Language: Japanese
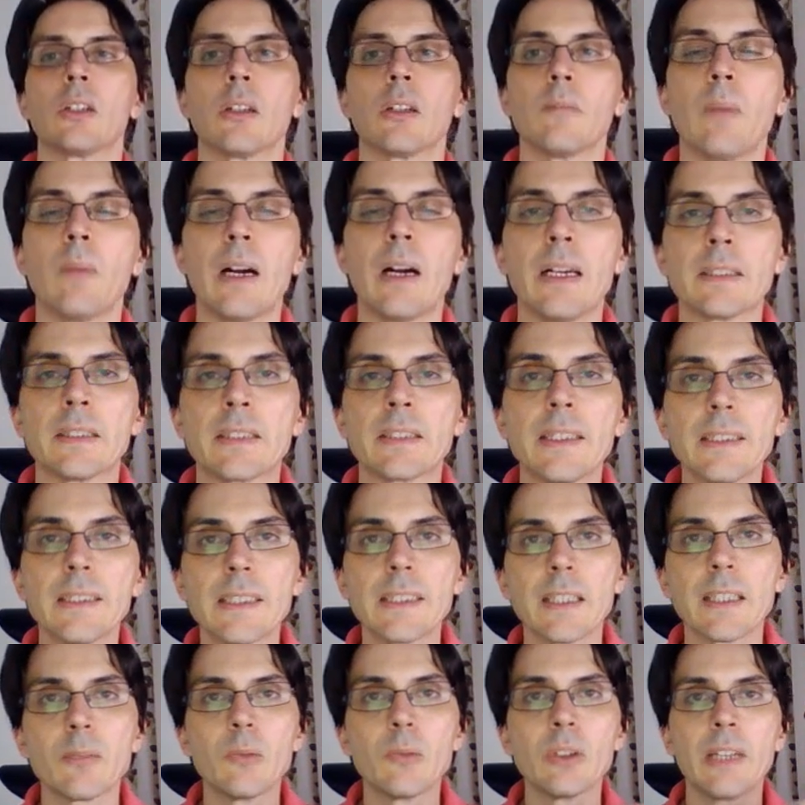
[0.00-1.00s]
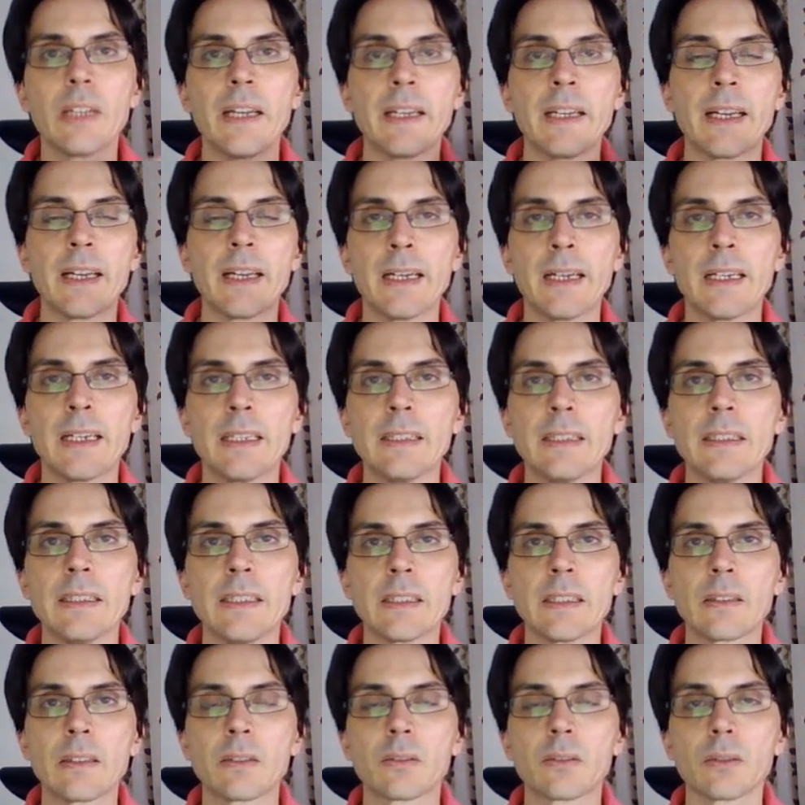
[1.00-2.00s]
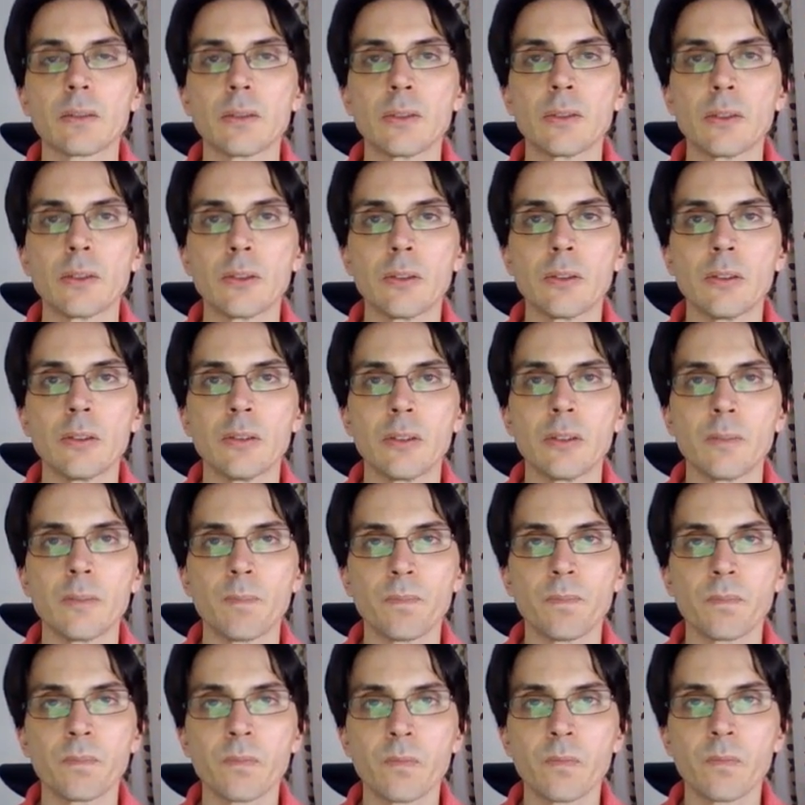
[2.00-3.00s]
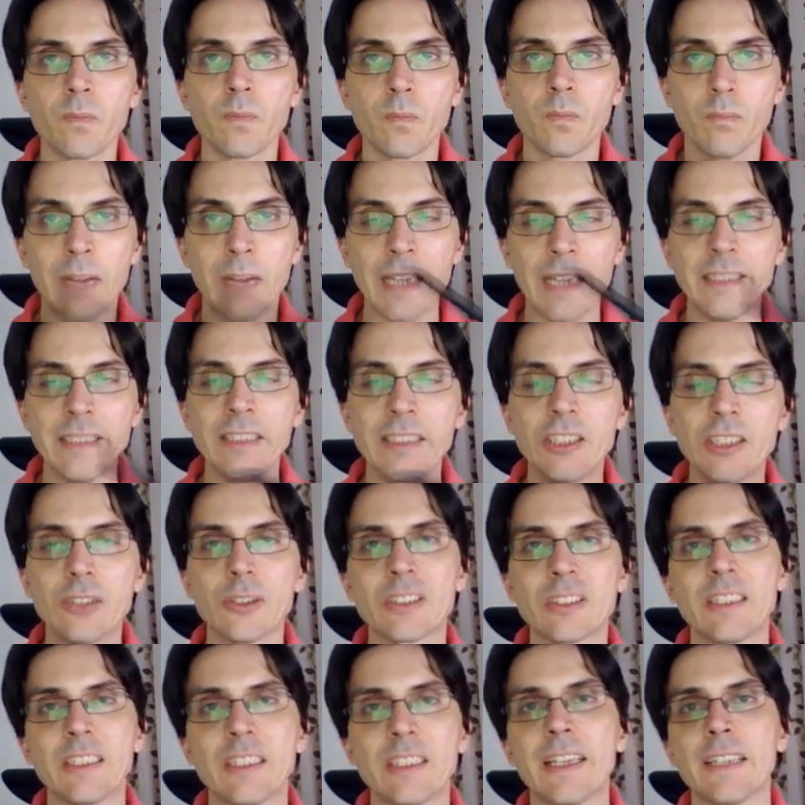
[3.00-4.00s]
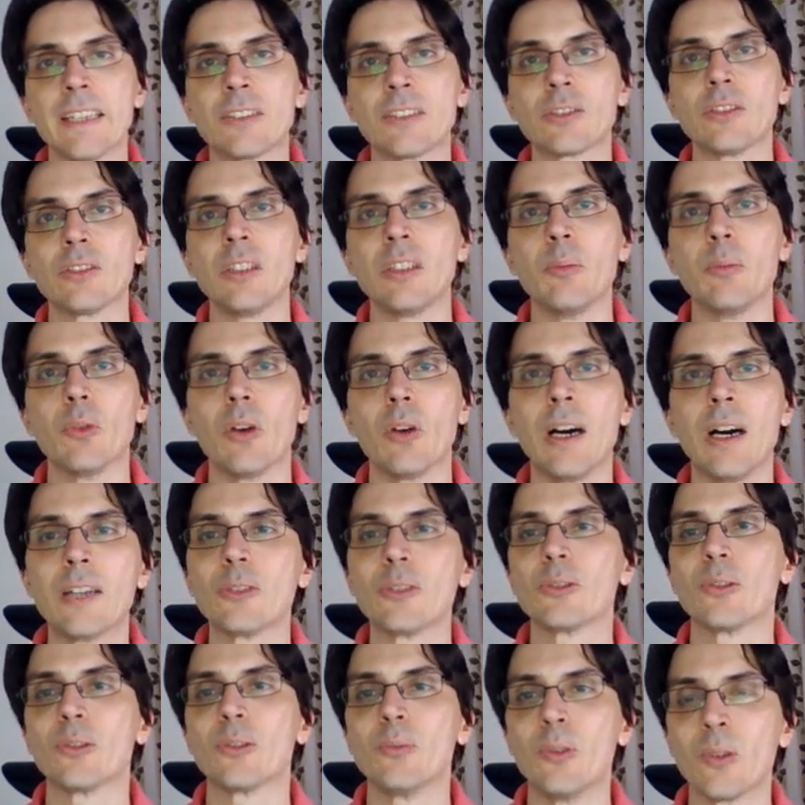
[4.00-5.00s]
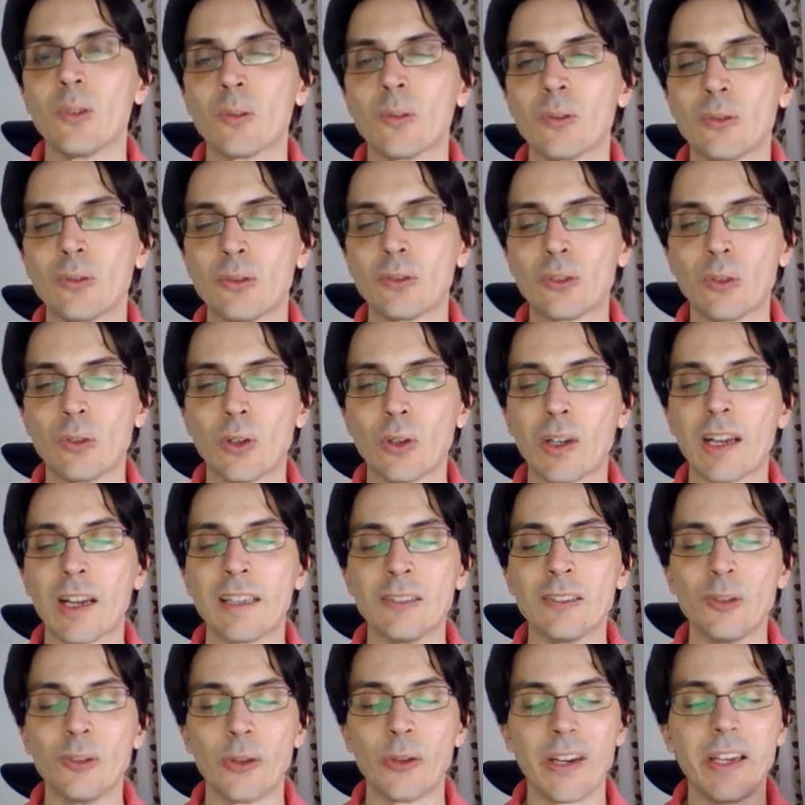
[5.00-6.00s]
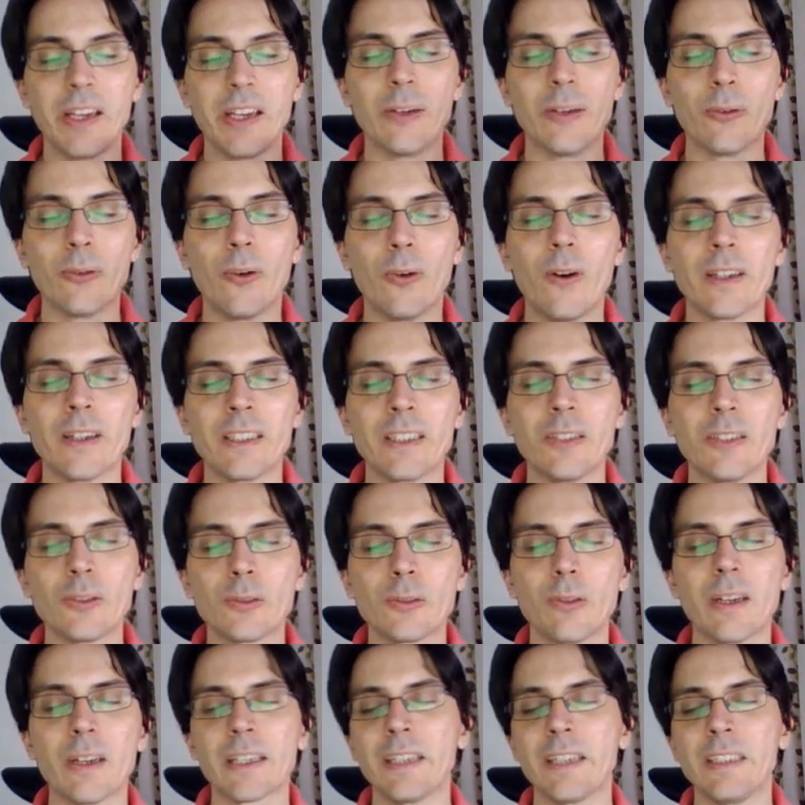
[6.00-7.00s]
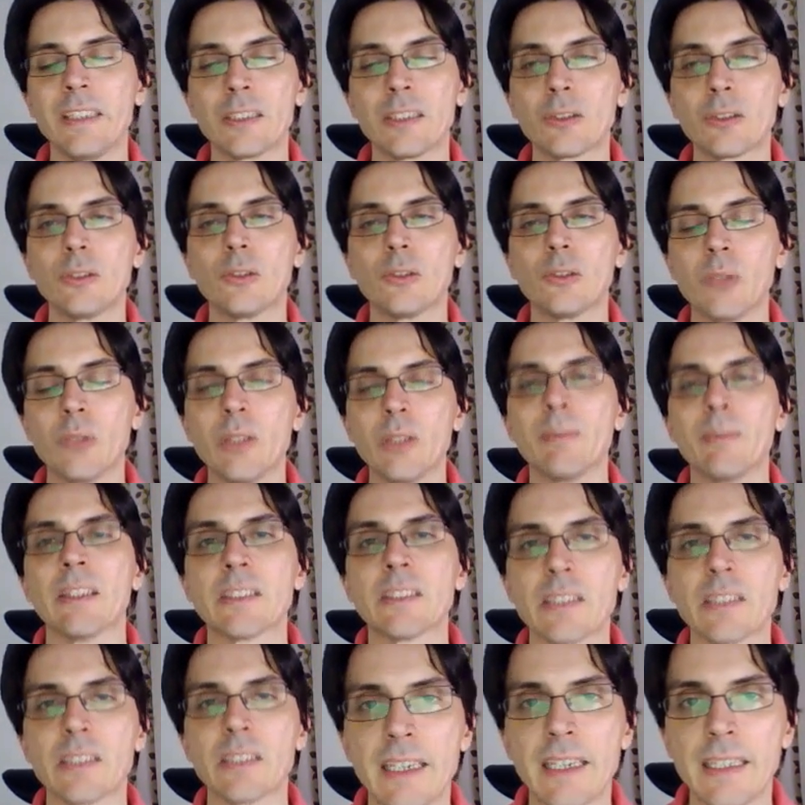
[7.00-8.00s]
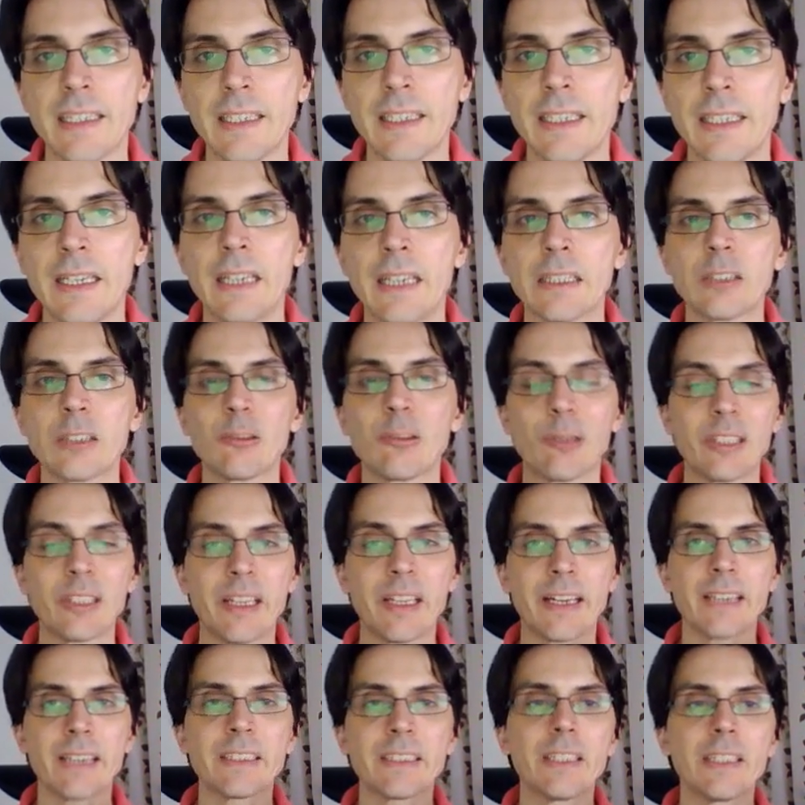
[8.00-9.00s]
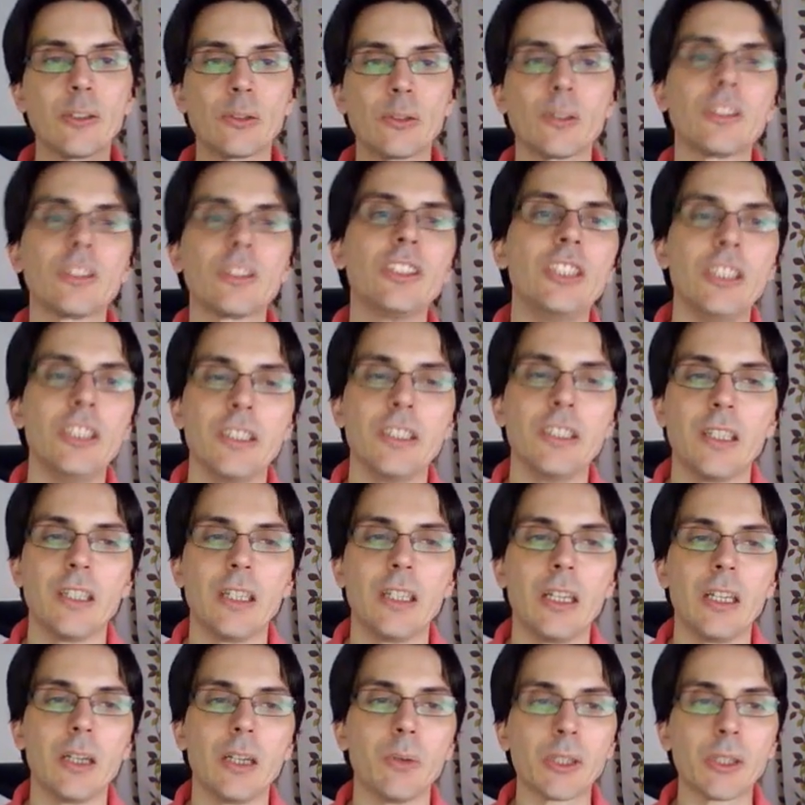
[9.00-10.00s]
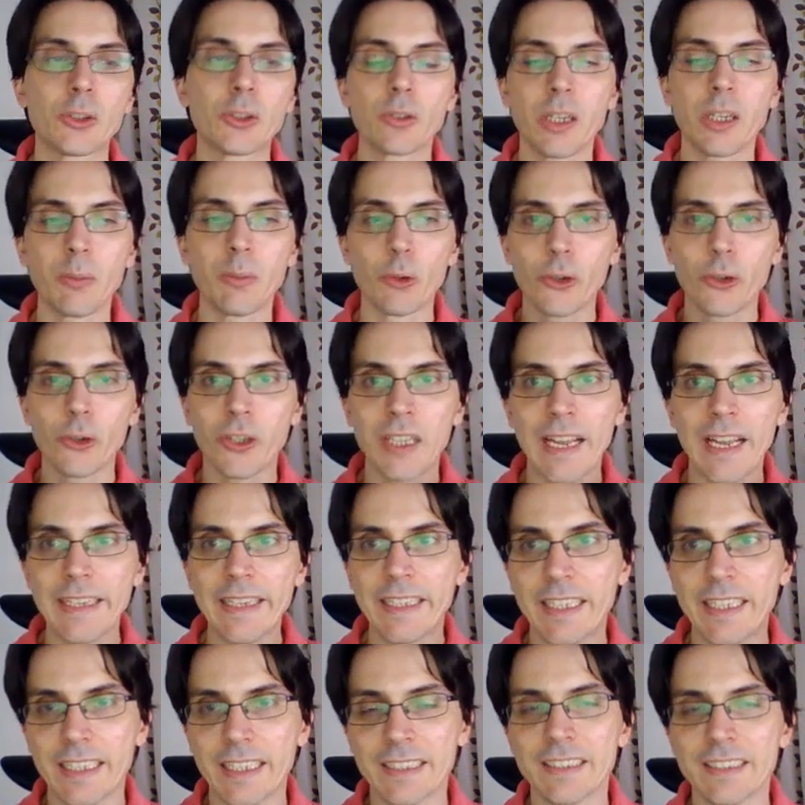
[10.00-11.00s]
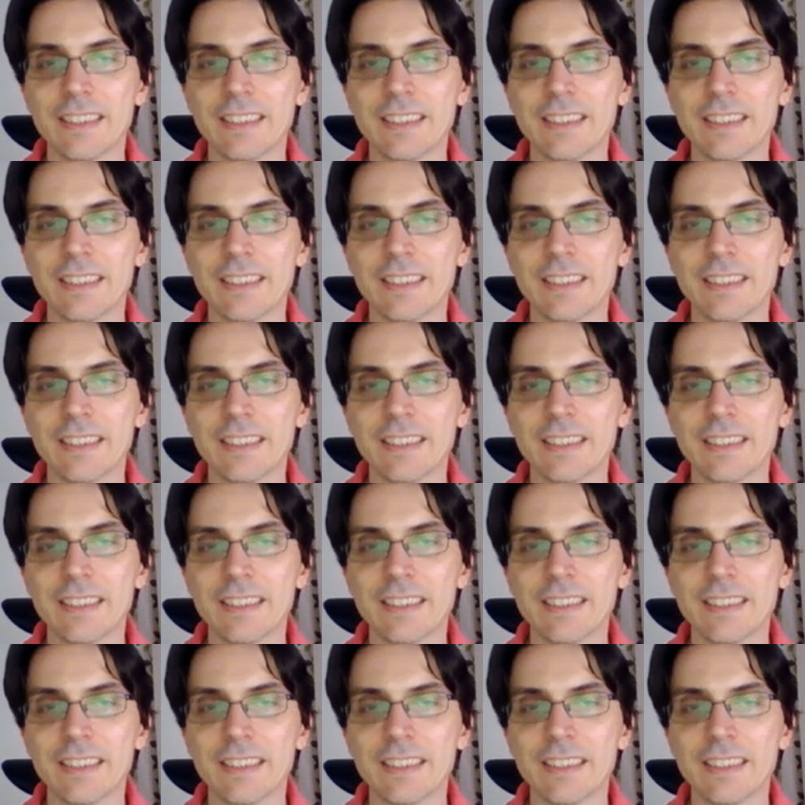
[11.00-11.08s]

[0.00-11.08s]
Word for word: まあ、探索問題が、えっ、ー、と、毎日の生活でもあると思うとかの例を挙げると分かりやすいと思いますが、例えば出かけるときに忘れ物ないか。